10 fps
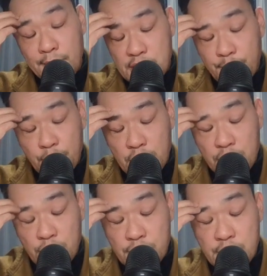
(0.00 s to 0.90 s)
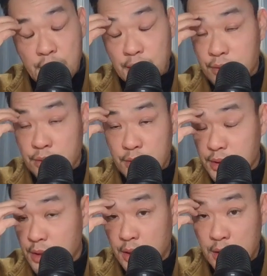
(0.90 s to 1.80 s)
まあ、札幌で統制会というで
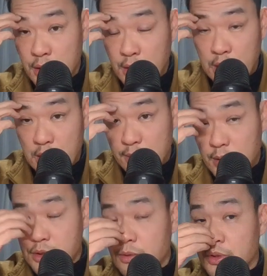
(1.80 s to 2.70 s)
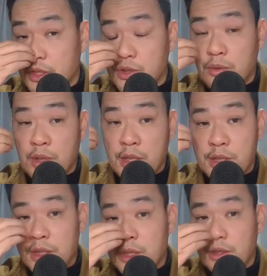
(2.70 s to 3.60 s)
すね、まあ、小児障害
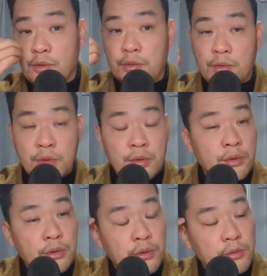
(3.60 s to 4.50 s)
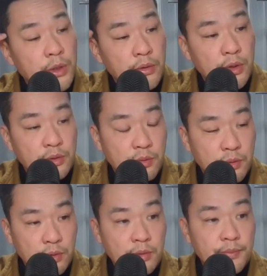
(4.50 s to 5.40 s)
児医療という、まあ、いわゆる
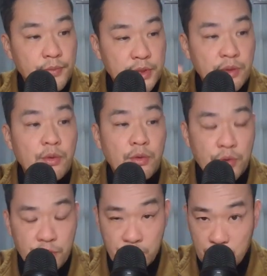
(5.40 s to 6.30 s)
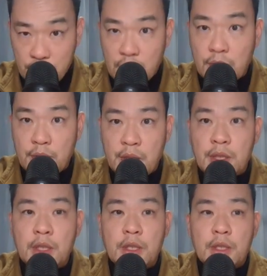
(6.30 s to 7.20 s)
こう、人工呼吸器とかを
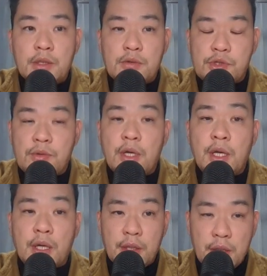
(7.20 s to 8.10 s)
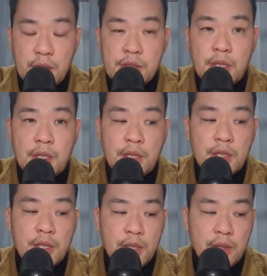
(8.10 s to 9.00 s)
ね、その障害てつけなきゃ
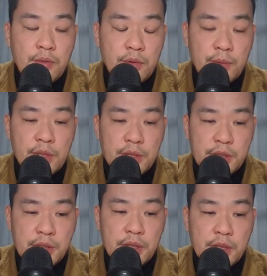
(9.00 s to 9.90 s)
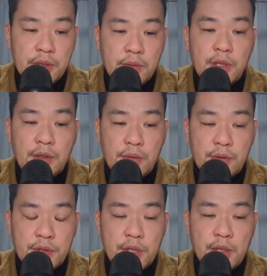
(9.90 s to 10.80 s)
いけない子供たちの医療
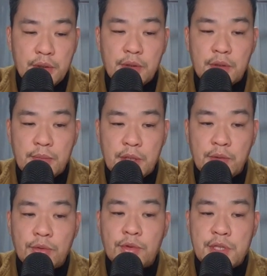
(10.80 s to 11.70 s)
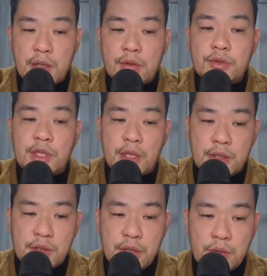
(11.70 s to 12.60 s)
をしている、まあ、日本の先駆者な
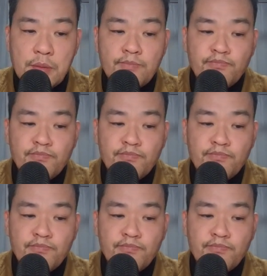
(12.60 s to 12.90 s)
んですけど、